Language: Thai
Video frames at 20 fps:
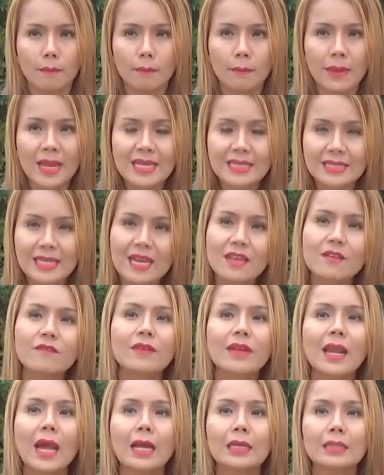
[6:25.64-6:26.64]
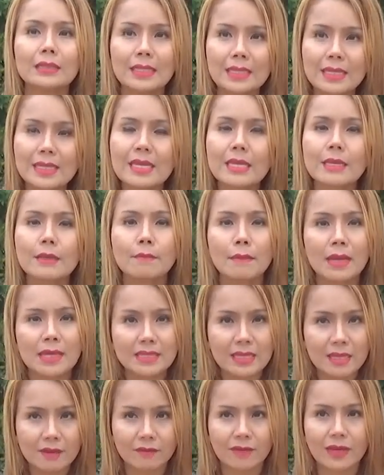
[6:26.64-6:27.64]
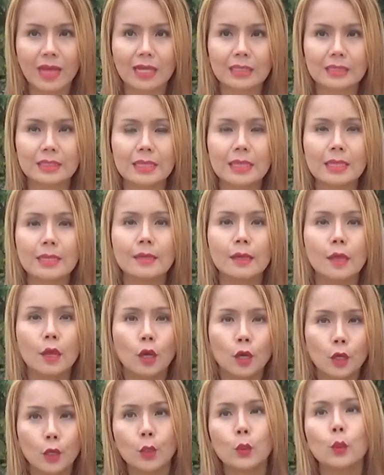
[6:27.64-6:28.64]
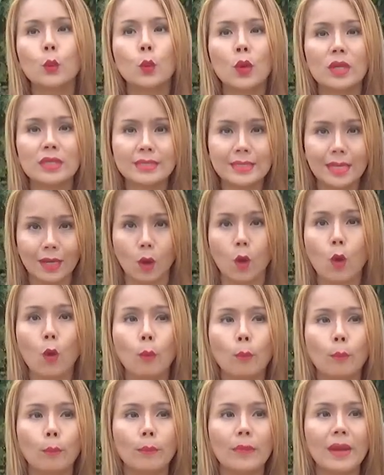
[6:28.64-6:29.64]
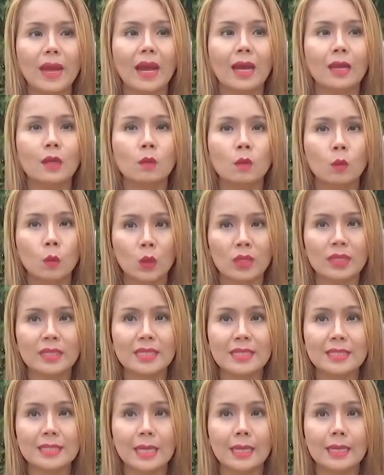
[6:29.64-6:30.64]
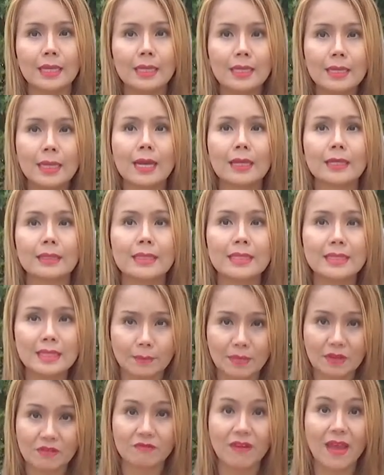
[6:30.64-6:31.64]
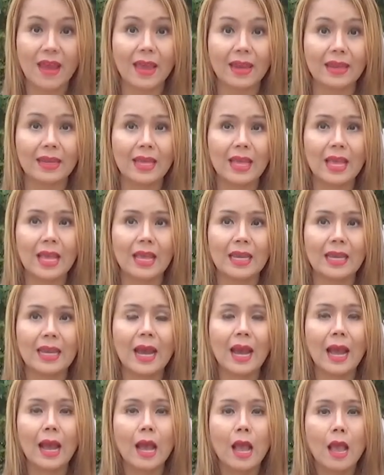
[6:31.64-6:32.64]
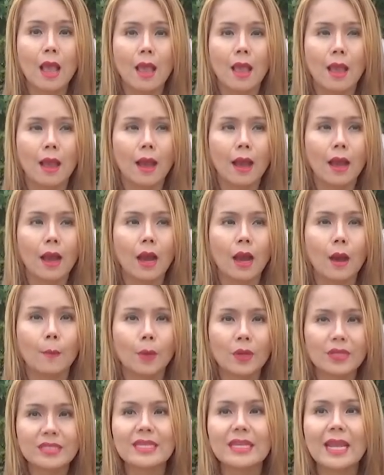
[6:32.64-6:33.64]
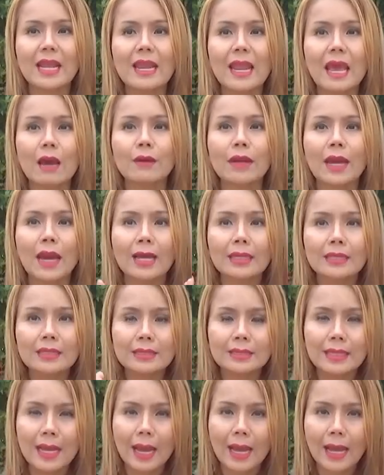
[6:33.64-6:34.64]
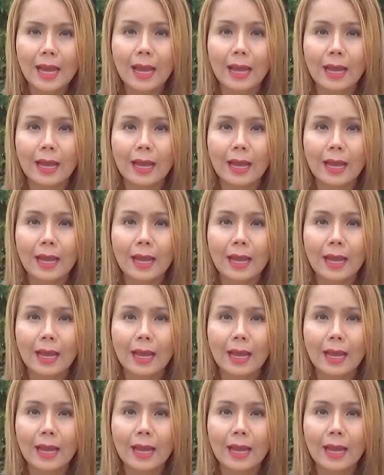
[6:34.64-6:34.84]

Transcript: ไม่ใช่ฝรั่งที่ดี ไม่ใช่ฝรั่งที่หนูควรจะคบนะคะหนูควรที่จะเลือกที่จะเป็นแฟนนะคะเพราะฉะนั้นแล้วนะคะคือถ้า